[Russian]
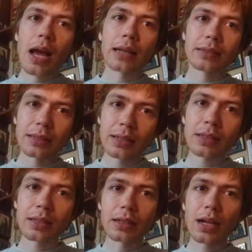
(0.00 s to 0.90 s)

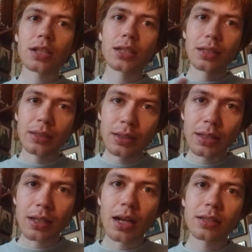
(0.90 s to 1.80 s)
относиться к каждой
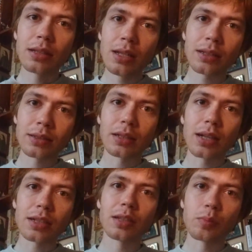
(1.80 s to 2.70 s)
книге, к каждой лекции, к
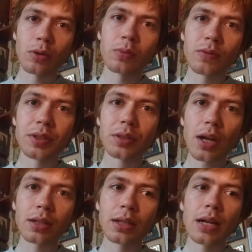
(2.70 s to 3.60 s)
каждой проповеди,
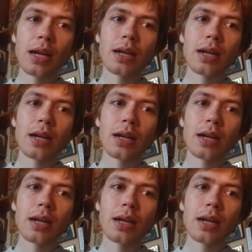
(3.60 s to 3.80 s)
как